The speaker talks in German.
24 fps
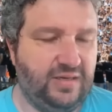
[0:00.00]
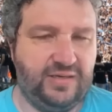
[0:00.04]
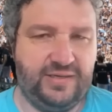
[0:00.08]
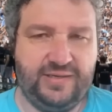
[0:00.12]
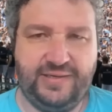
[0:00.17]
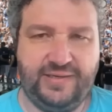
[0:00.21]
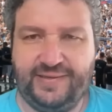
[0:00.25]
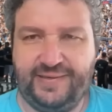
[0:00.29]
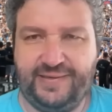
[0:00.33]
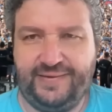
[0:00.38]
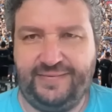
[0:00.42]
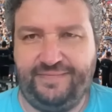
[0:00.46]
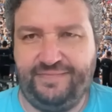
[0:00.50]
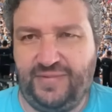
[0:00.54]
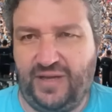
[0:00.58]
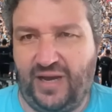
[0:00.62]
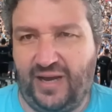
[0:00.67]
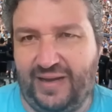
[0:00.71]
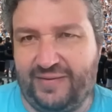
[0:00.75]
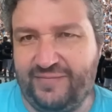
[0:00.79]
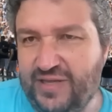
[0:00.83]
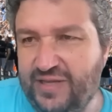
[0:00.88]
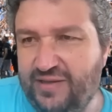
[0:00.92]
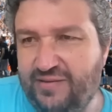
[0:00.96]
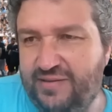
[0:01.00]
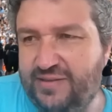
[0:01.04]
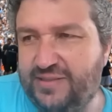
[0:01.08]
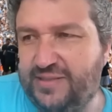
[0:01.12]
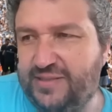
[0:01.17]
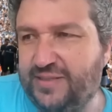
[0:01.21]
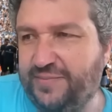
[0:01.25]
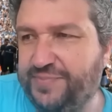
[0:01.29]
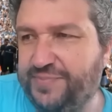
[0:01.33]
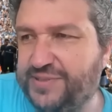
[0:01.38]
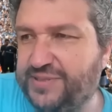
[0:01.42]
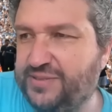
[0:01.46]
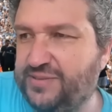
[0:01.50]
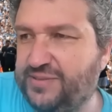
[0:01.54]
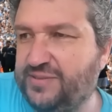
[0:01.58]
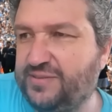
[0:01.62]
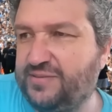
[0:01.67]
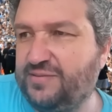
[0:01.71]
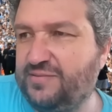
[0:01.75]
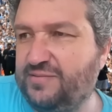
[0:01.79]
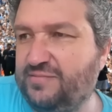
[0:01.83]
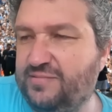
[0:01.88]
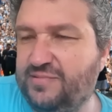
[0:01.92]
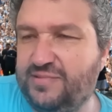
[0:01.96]
Ähm, äh, ja, ich habe es
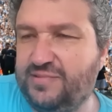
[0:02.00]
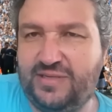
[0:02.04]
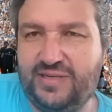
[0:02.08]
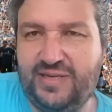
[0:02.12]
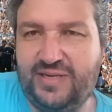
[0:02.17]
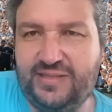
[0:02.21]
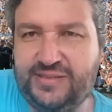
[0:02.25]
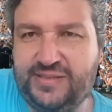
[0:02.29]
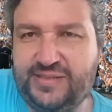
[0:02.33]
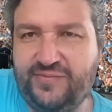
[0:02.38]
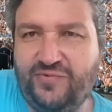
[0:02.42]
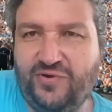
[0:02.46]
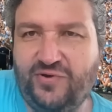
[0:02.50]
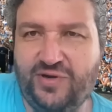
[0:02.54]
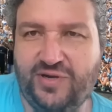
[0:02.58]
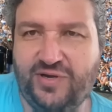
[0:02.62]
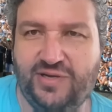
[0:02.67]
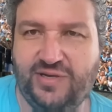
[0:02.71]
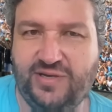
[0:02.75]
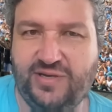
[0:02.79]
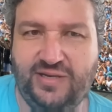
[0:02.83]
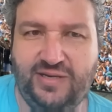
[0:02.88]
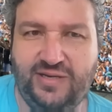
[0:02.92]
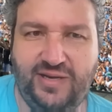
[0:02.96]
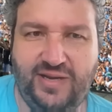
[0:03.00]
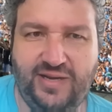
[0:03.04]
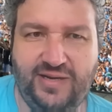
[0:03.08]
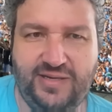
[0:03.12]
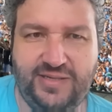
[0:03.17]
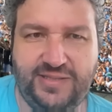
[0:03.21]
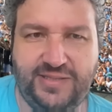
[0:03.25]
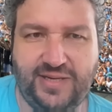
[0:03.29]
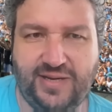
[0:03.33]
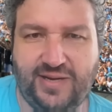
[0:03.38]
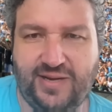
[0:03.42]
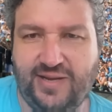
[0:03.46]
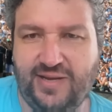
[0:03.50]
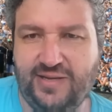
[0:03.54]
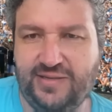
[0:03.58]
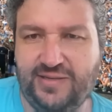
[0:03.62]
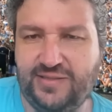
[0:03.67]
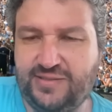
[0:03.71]
letzte Woche hinlänglich erklärt.